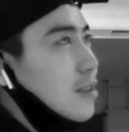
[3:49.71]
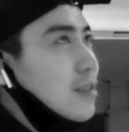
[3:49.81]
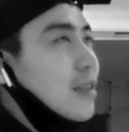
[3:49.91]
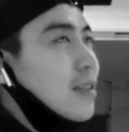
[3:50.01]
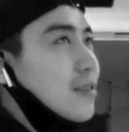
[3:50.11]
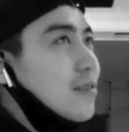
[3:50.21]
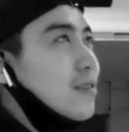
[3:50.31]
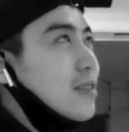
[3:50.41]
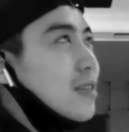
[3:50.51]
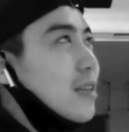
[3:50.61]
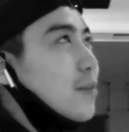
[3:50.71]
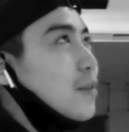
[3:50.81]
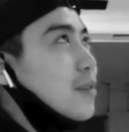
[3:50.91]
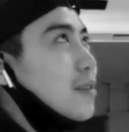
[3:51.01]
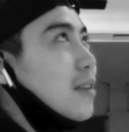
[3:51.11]
そしたらそういう綺麗なも
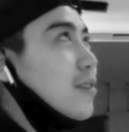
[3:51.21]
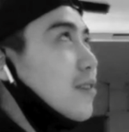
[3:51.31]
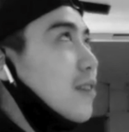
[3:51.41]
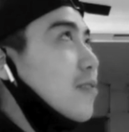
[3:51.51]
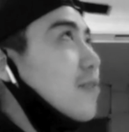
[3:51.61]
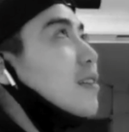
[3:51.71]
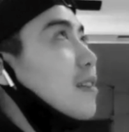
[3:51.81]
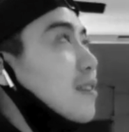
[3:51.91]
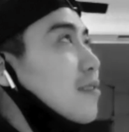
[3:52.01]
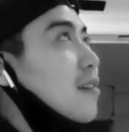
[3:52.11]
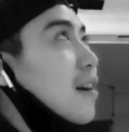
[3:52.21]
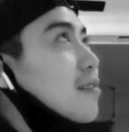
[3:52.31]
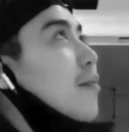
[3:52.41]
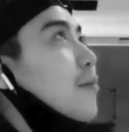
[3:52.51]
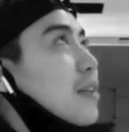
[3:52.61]
のを作るってことは、どっかには理由があ
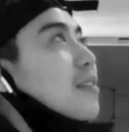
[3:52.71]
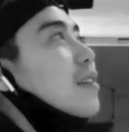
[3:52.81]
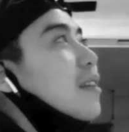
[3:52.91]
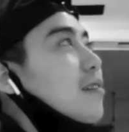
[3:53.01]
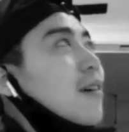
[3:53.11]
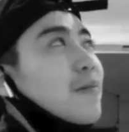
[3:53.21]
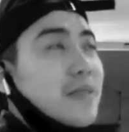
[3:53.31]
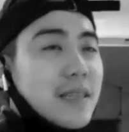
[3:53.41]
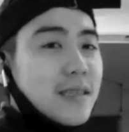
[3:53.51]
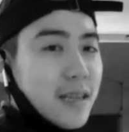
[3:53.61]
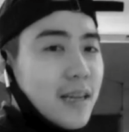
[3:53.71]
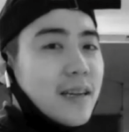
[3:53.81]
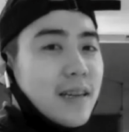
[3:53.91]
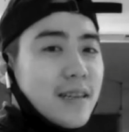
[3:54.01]
るかもねってなるかもしれんしね。